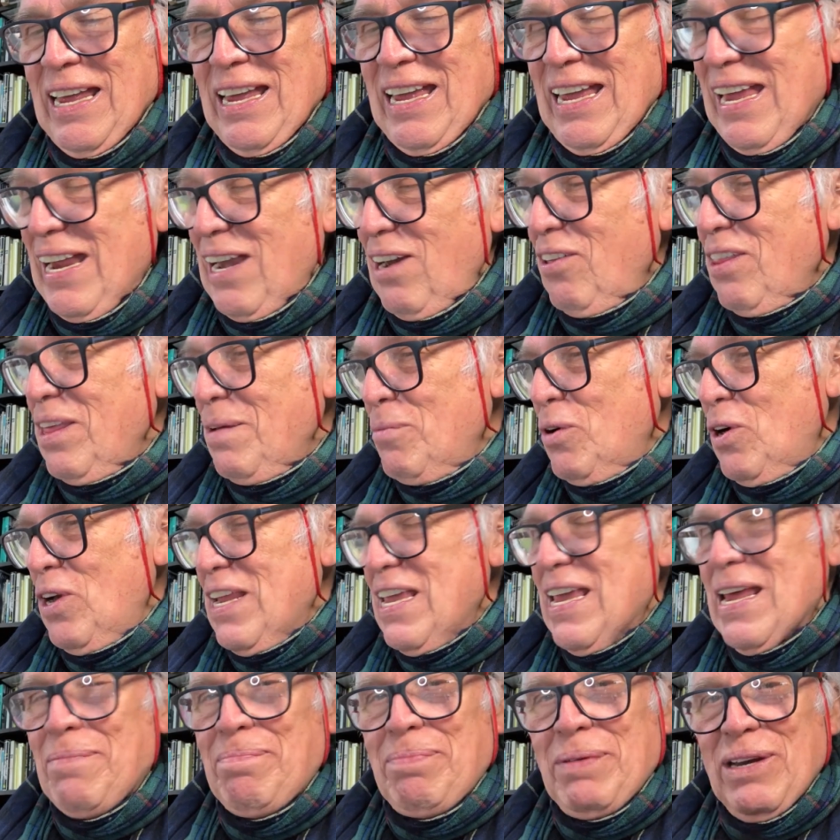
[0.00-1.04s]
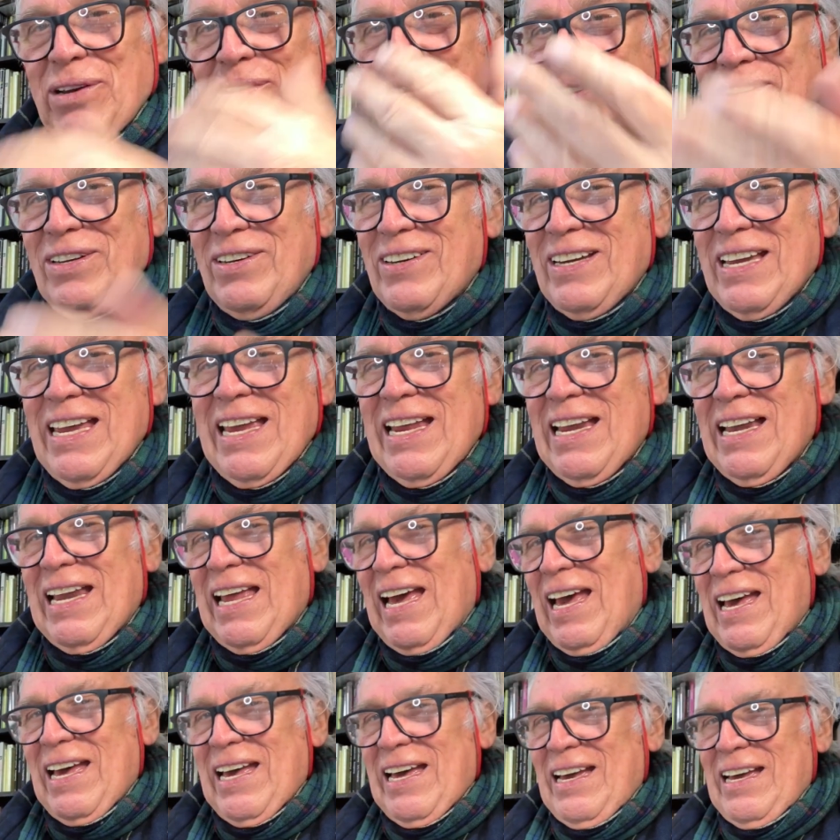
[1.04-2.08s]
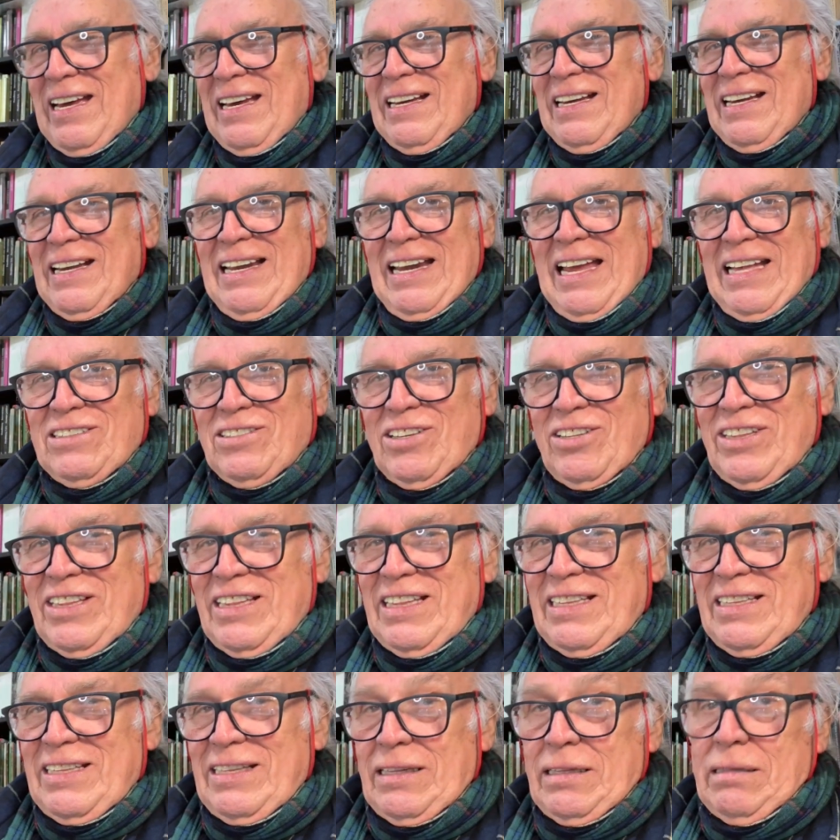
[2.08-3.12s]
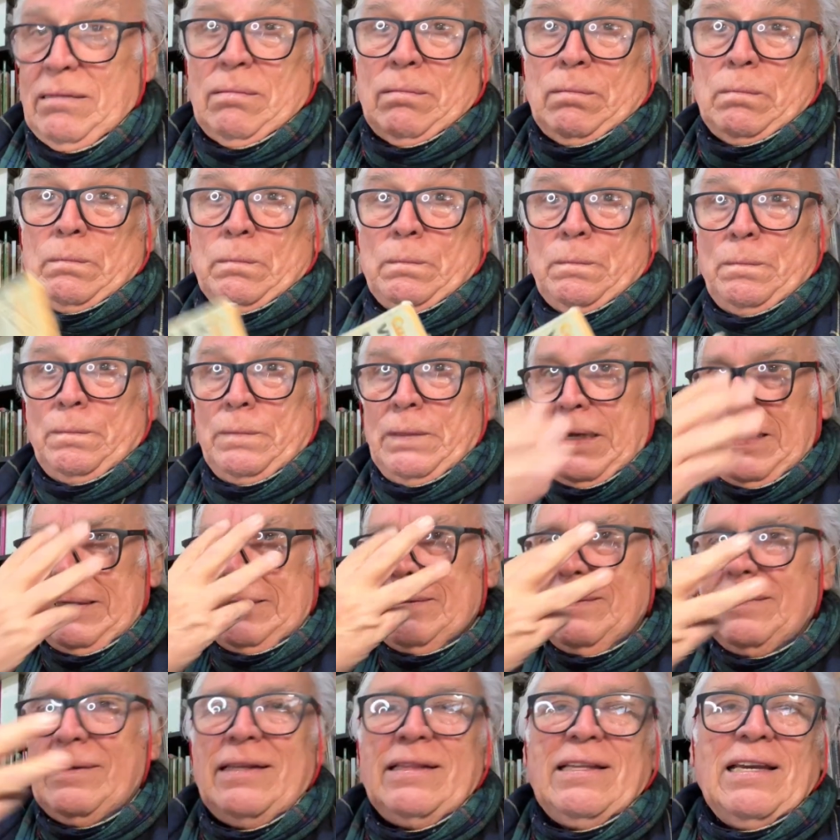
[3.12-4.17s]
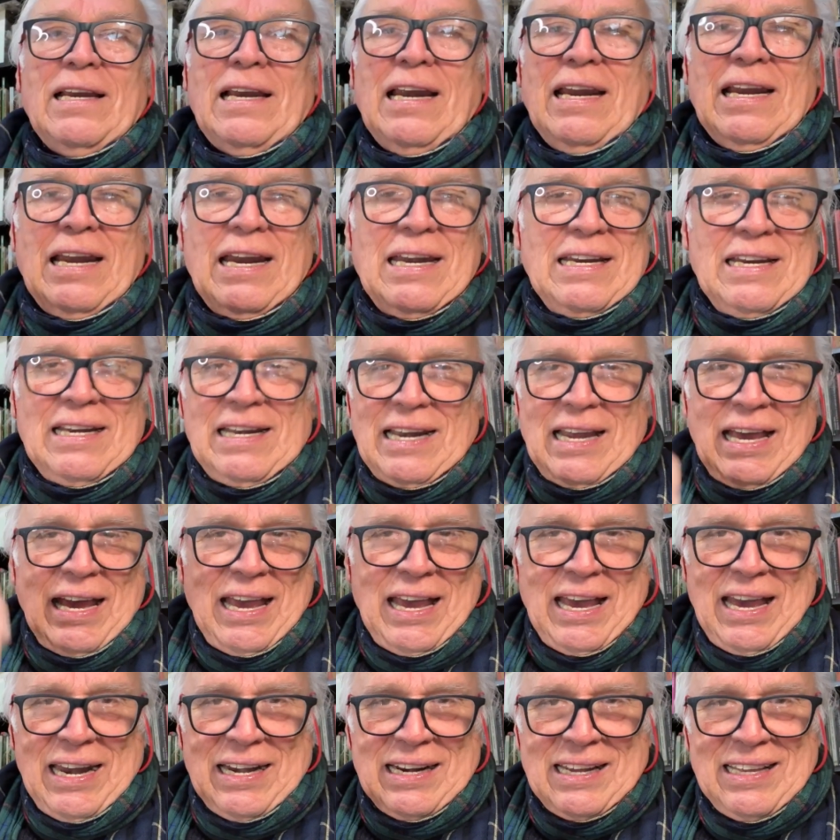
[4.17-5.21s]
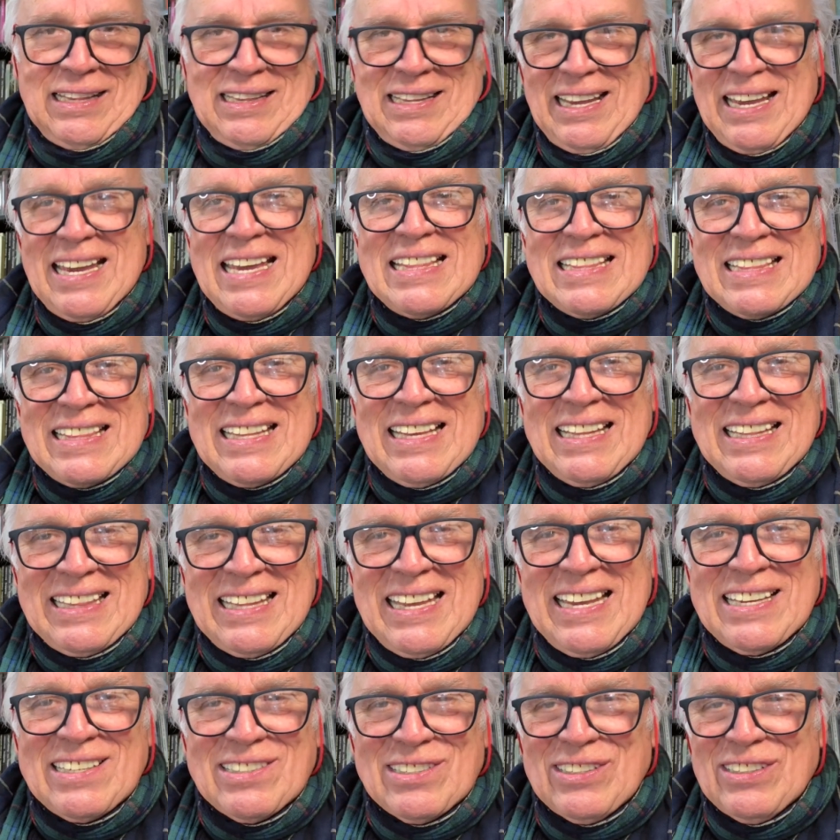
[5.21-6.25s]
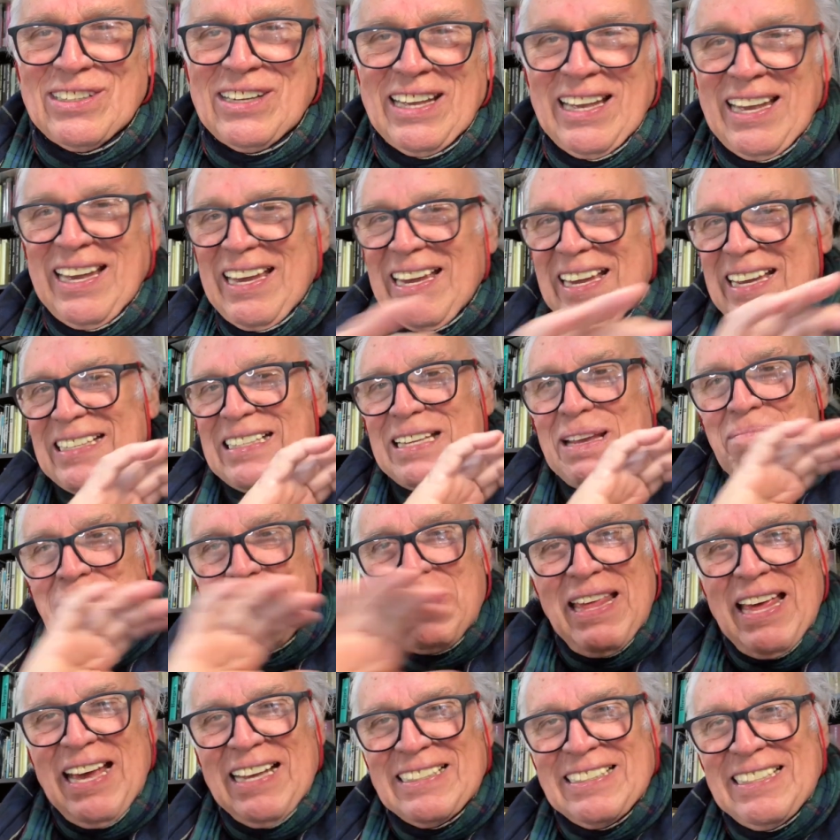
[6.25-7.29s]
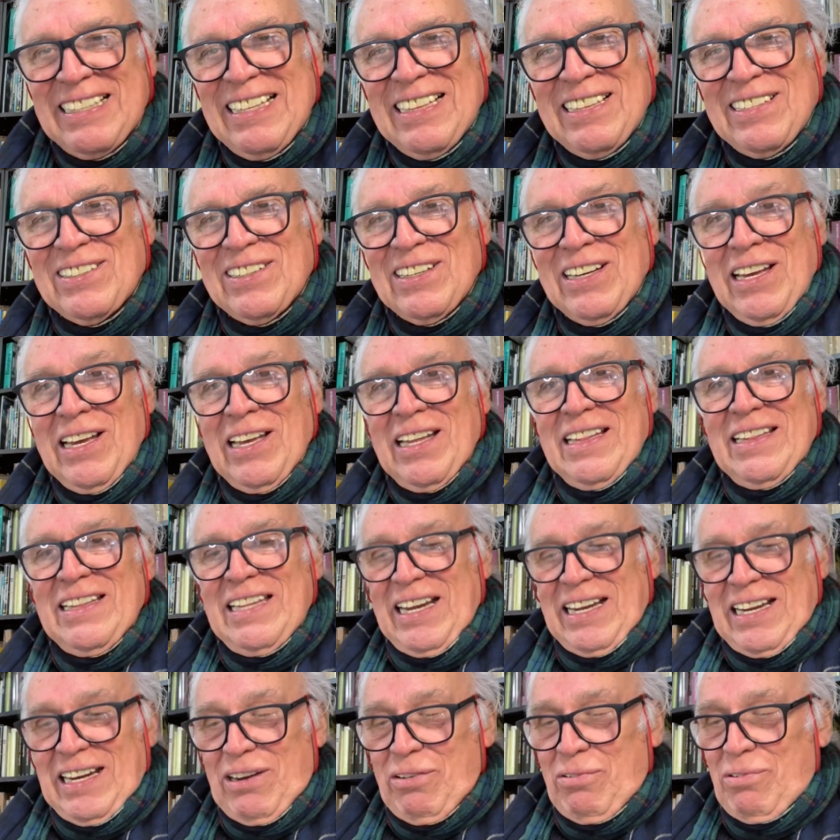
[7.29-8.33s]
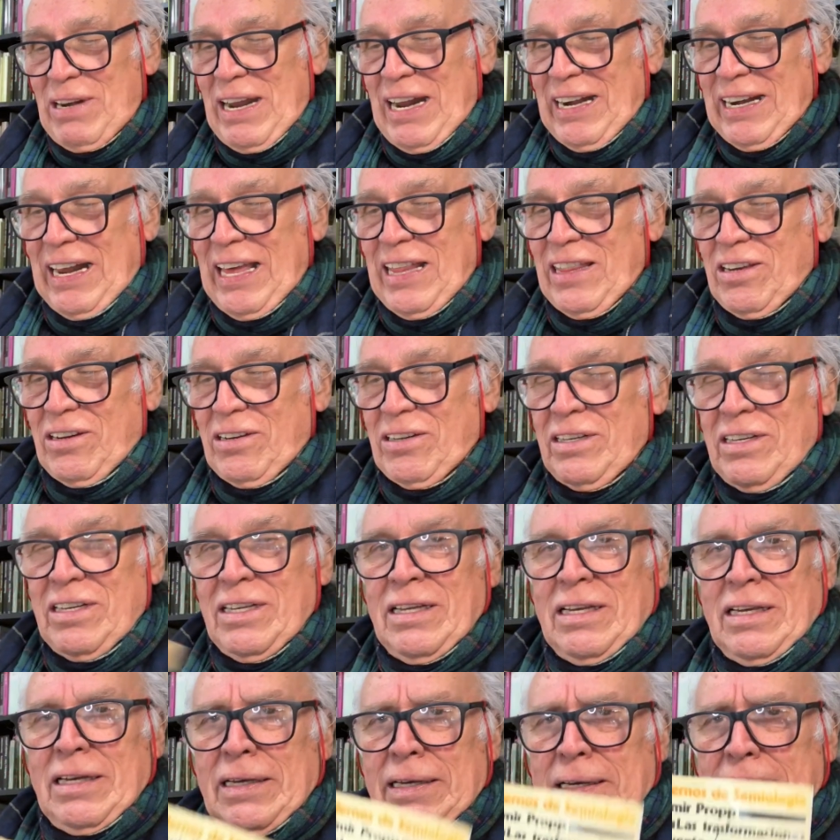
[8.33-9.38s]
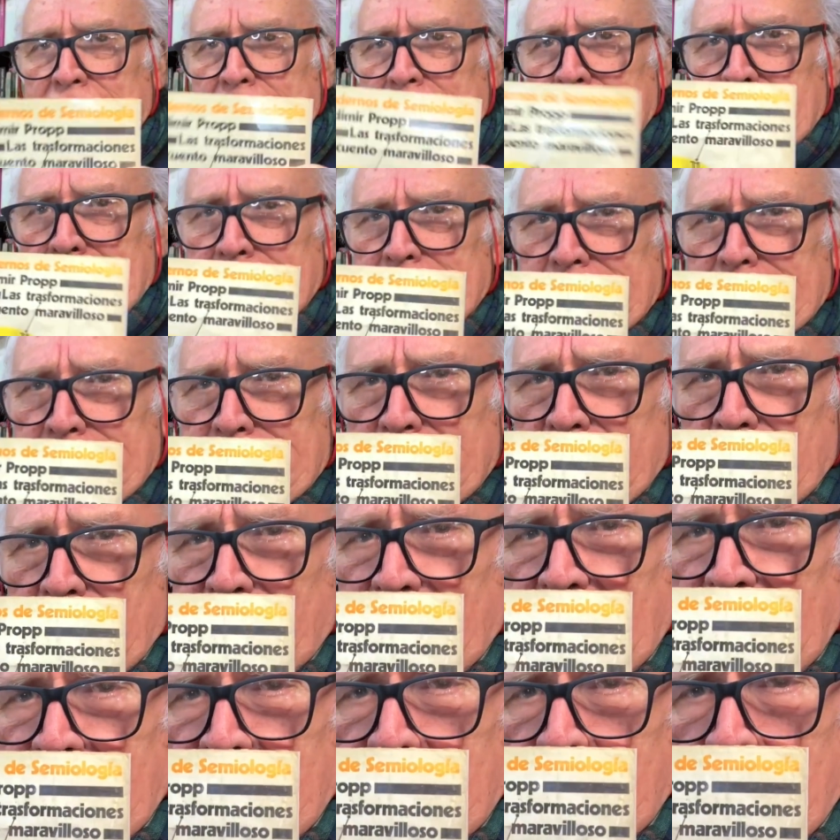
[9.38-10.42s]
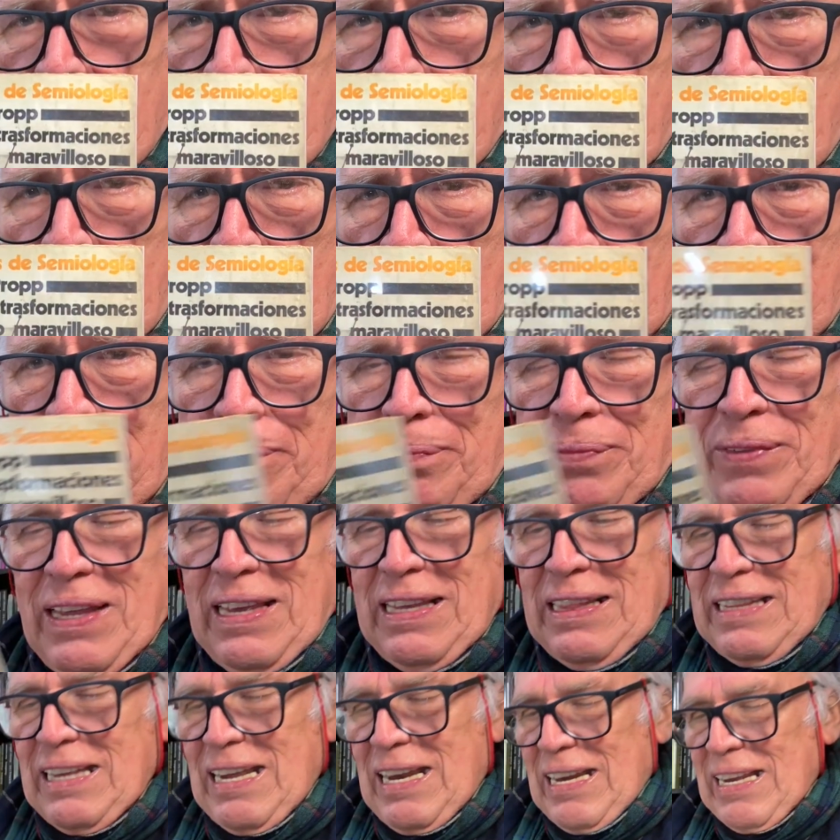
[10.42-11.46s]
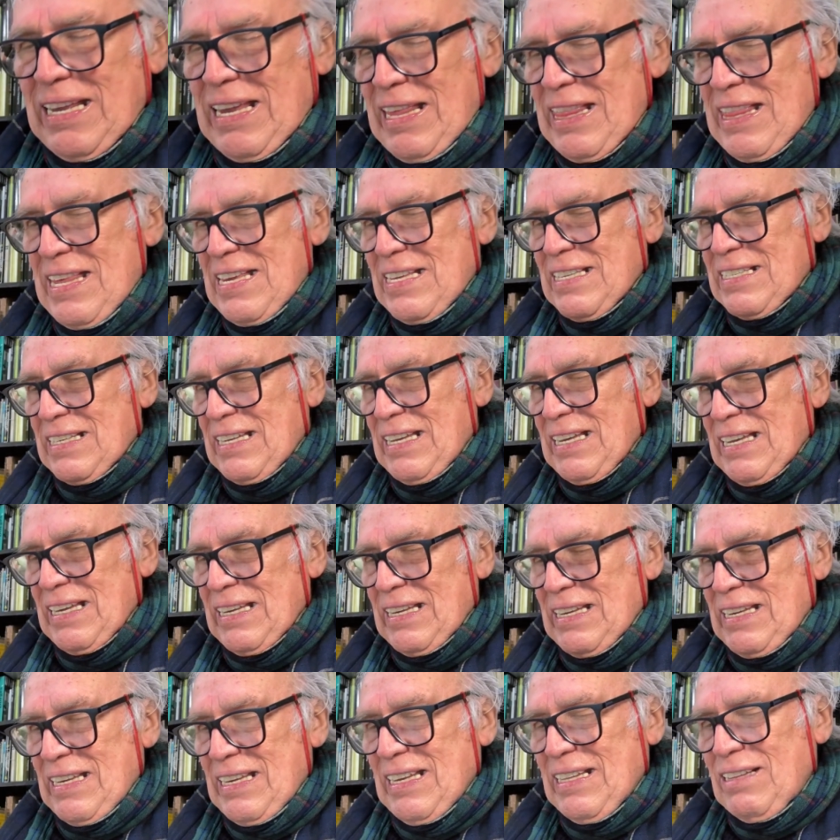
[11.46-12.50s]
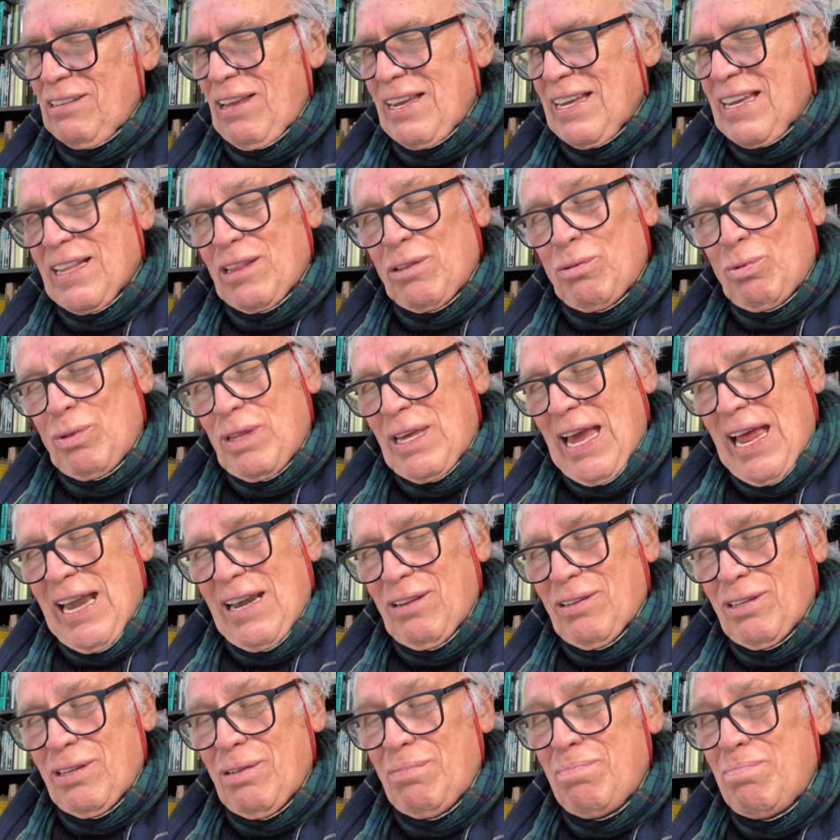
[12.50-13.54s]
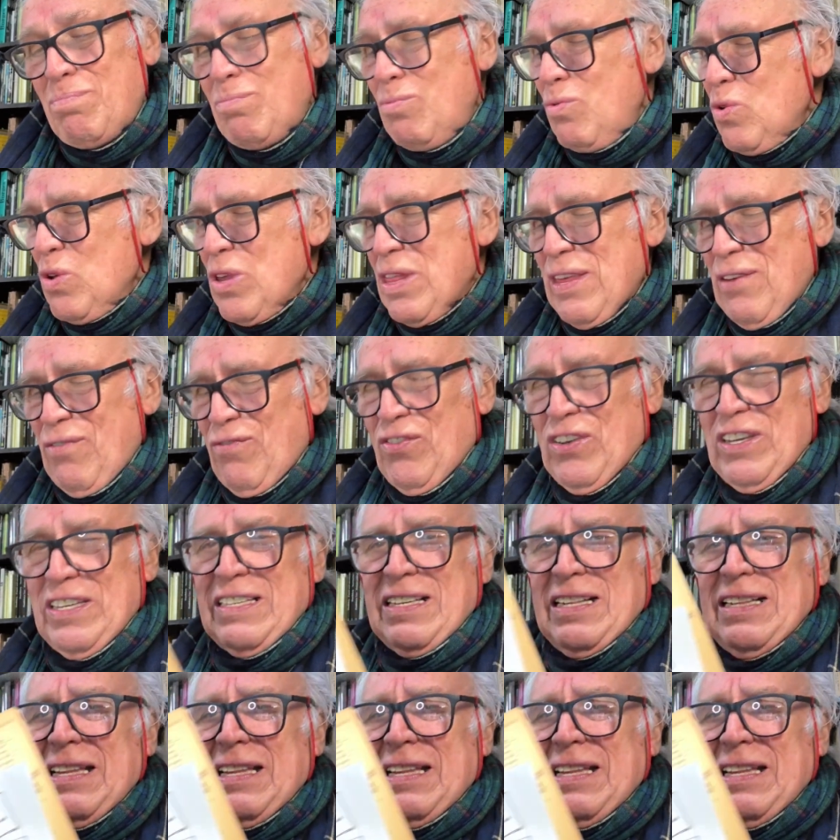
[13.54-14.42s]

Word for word: Es lo de Molière, pero no es la, la ton... Eso que tiene la nariz larga. Este texto, ese pedacito, describe una radio. Este señor Vladimir Prop. Este es el que dice, este hay que estudiarlo, es muy difícil,